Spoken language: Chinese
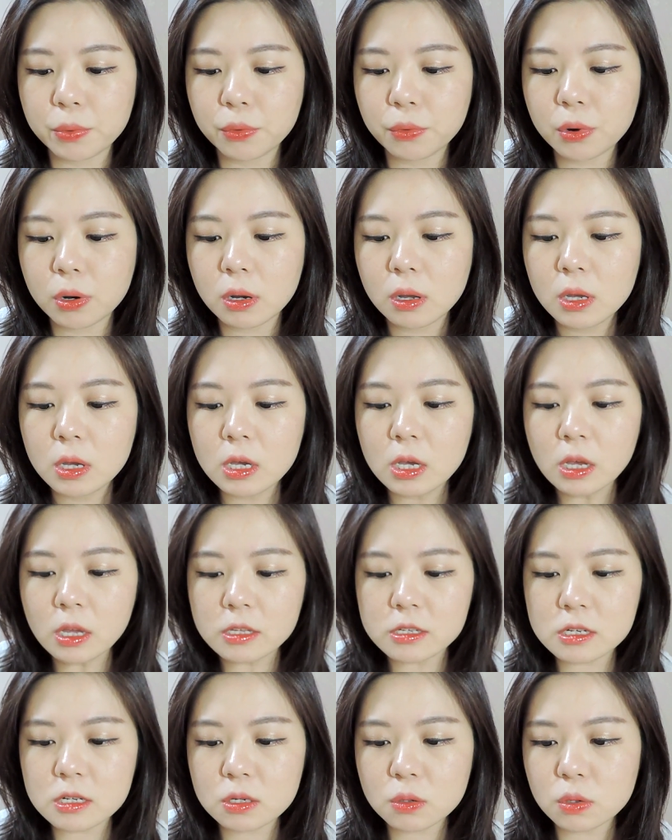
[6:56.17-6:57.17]
不过
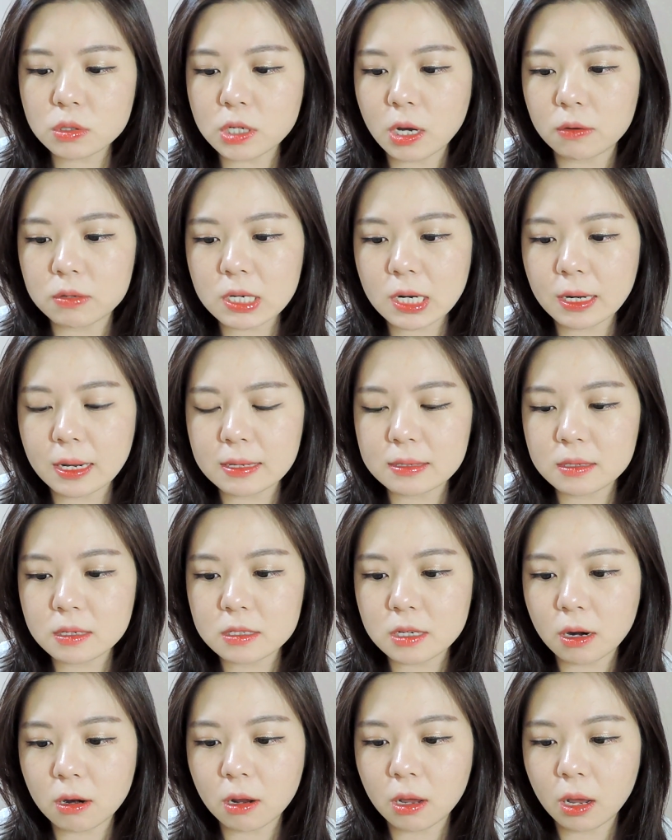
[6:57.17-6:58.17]
其实我找这个蓝色
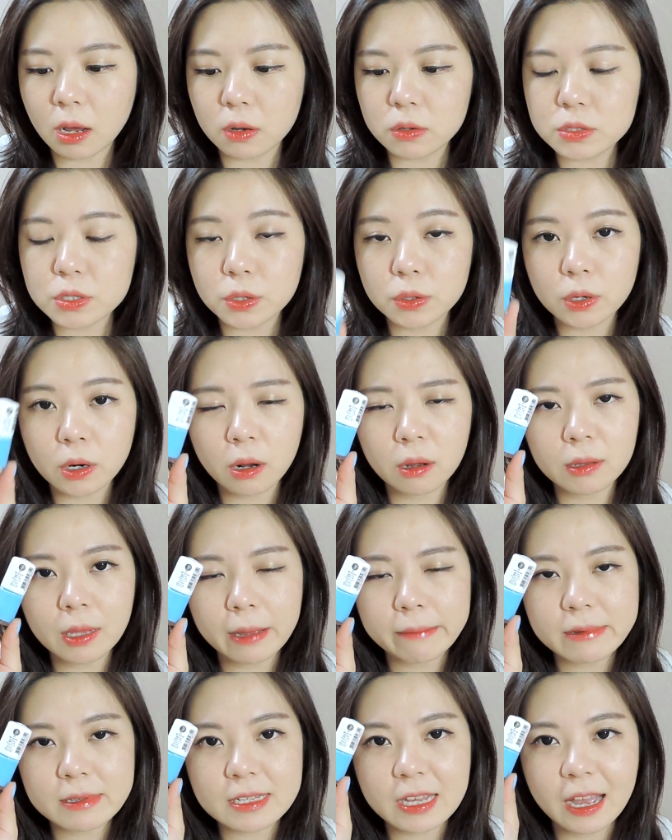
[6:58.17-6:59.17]
找了好久，然后
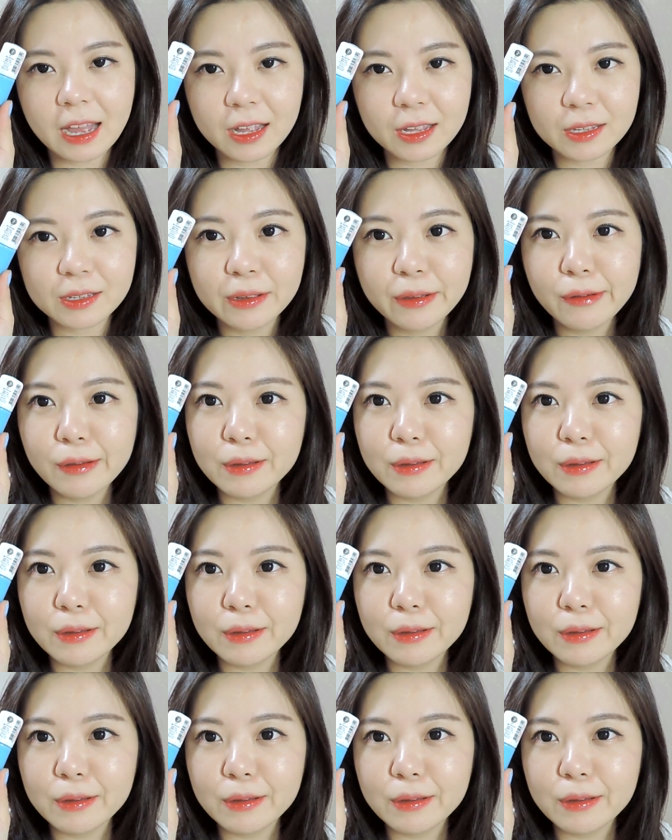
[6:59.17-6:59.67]
他们家。